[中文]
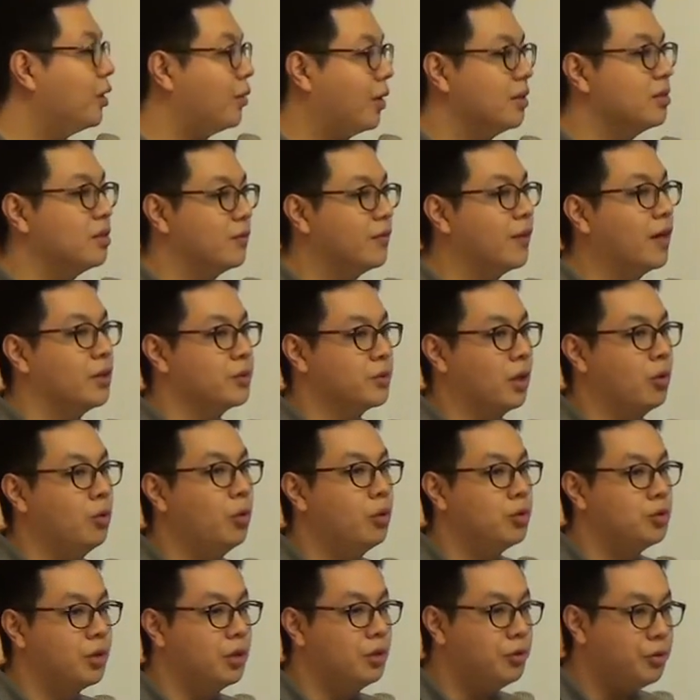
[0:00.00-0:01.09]
历，关系非常重要，因
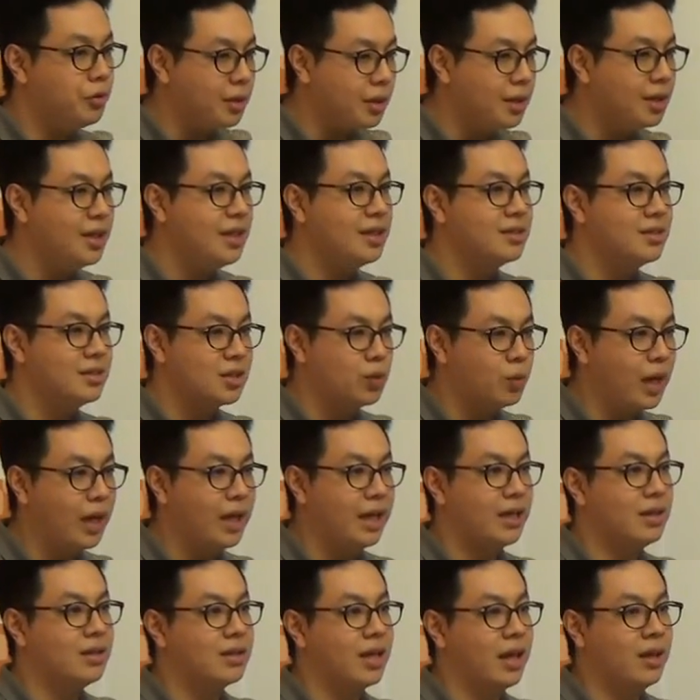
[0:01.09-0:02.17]
为我觉得履历真的是万
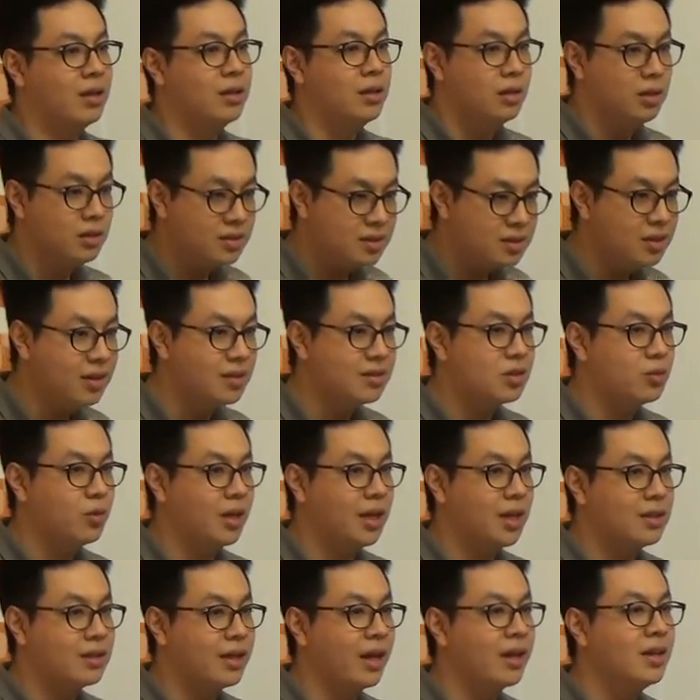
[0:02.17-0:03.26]
灵丹，真的是万
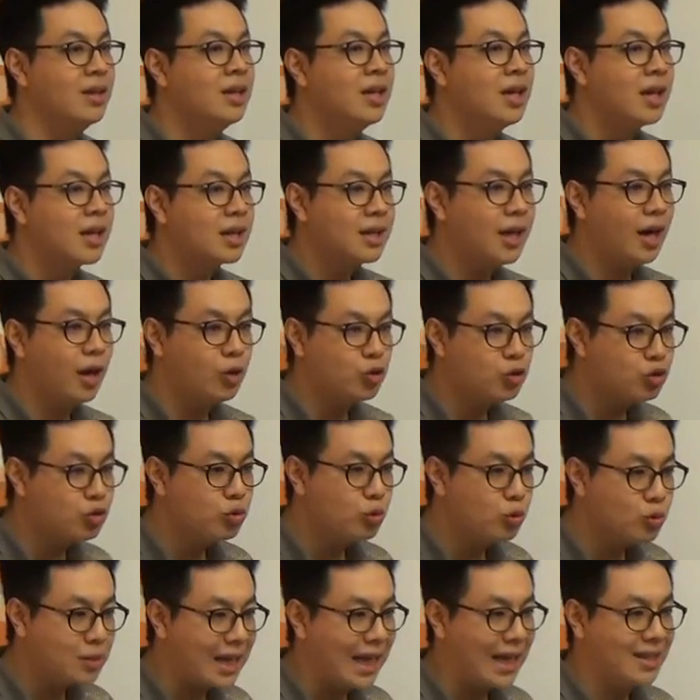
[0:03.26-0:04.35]
灵丹。告
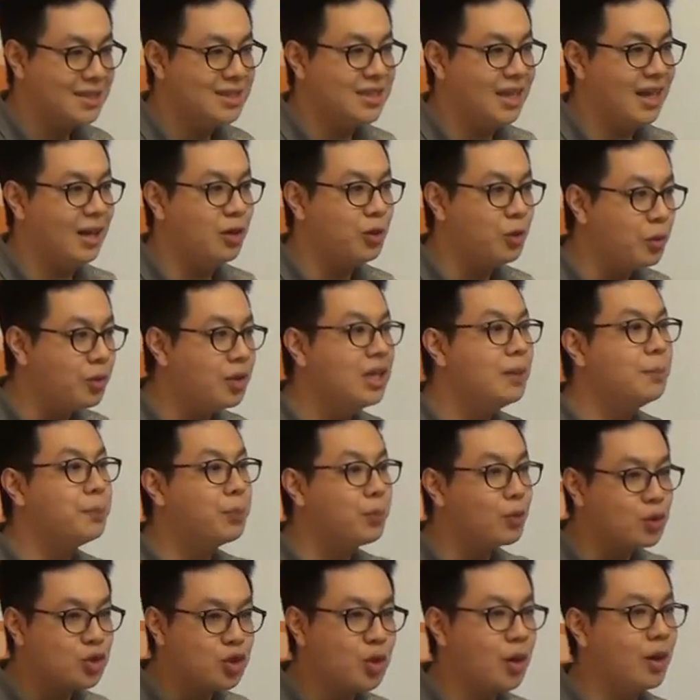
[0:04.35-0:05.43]
诉大家，履历
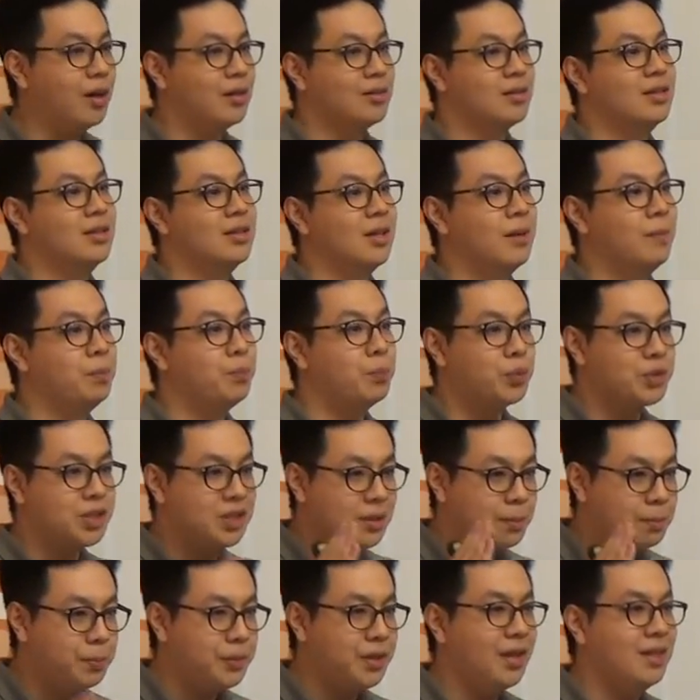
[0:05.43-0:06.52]
不重要的人不
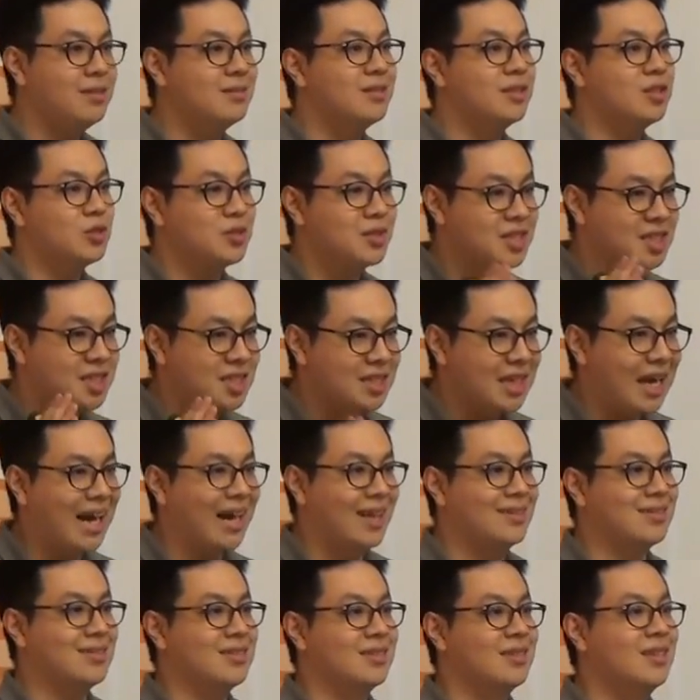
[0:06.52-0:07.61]
是骗子就是
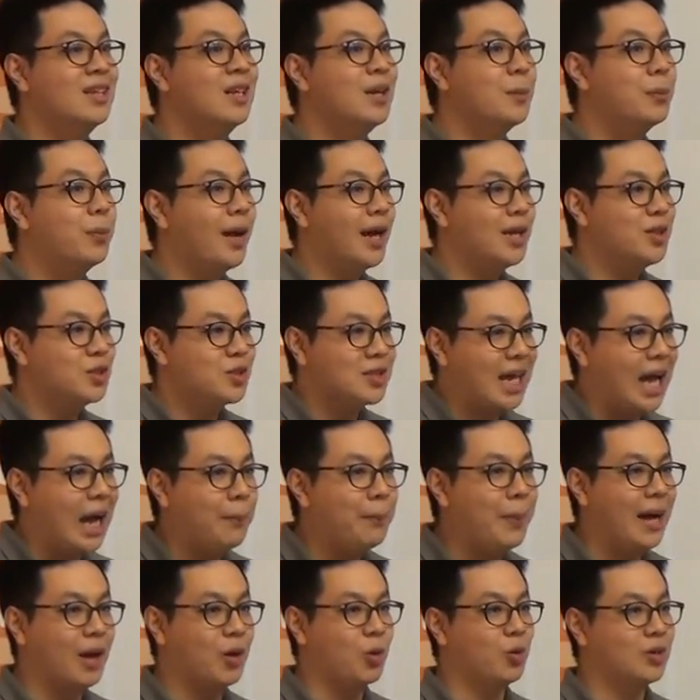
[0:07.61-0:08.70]
傻子，不然就是他
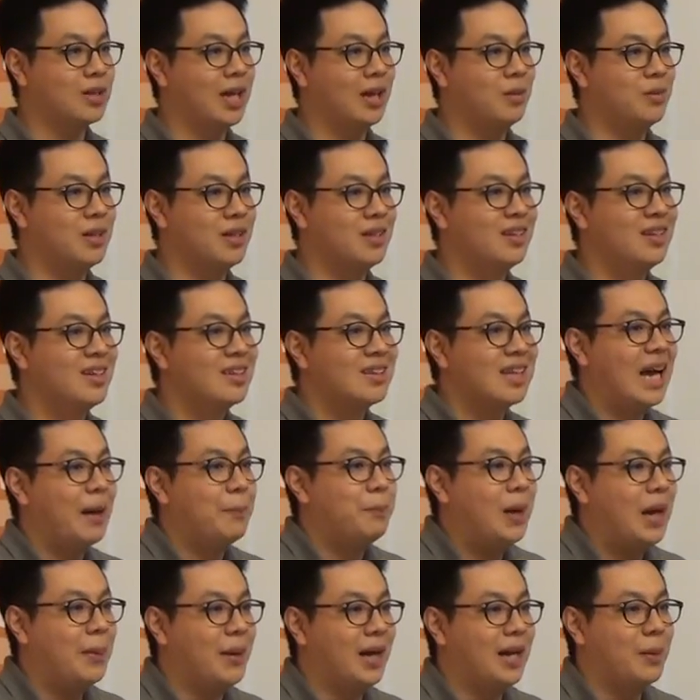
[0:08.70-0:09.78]
爸郭台铭，他
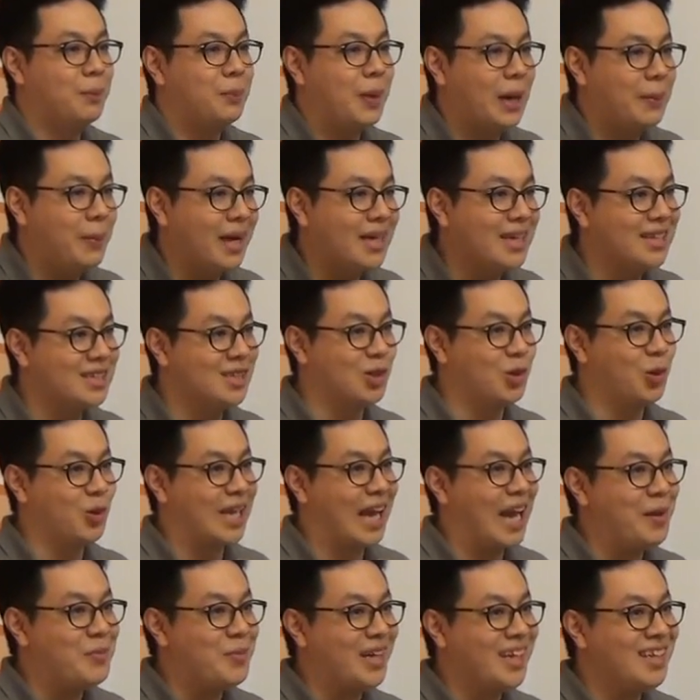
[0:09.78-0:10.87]
爸爸的爸爸也是郭
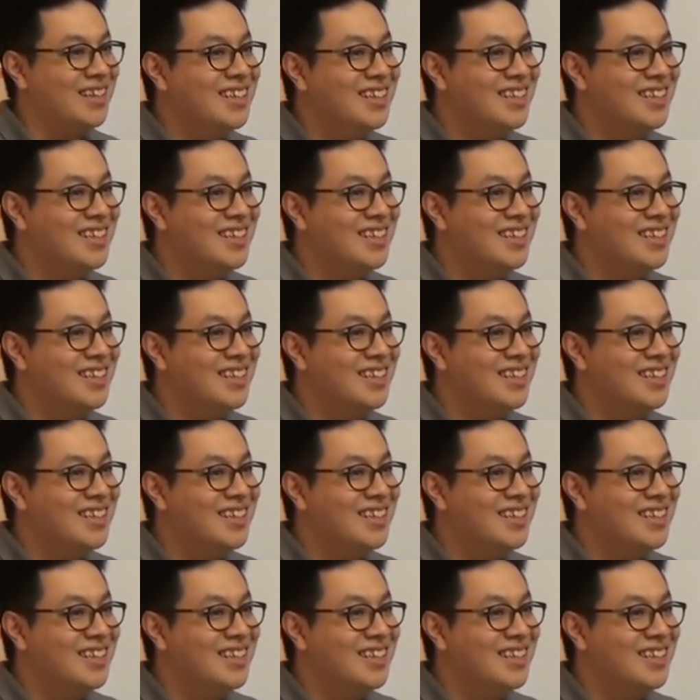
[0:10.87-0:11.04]
台铭。